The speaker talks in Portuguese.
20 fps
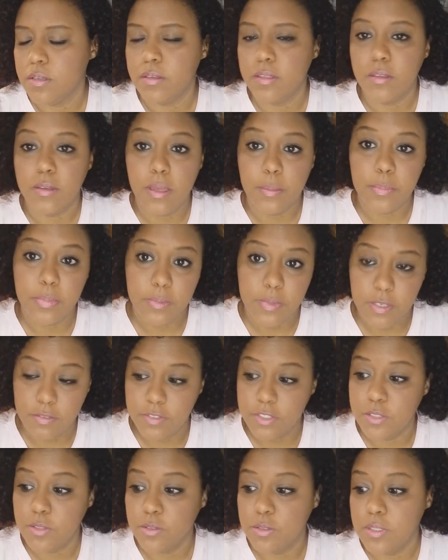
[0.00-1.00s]
Não, não é a primeira
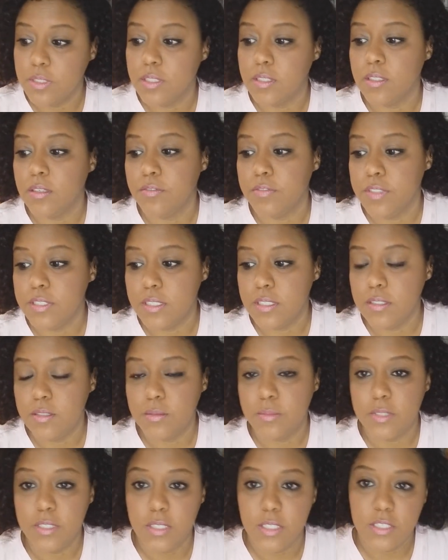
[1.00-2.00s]
vez que eu tô tentando fazer
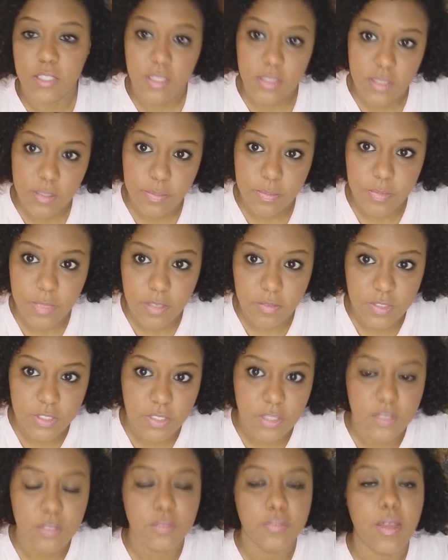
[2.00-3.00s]
isso, mas acho que essa é a primeira
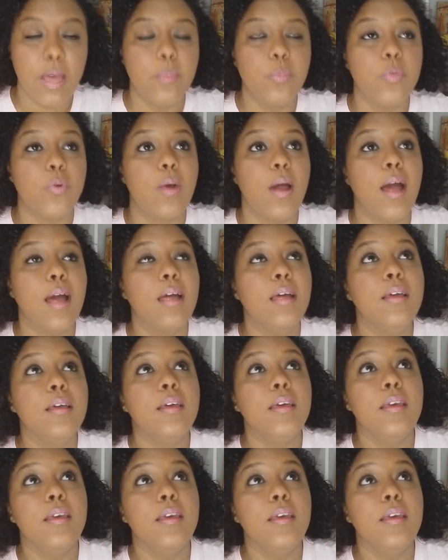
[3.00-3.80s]
vez que isso vai pro ar.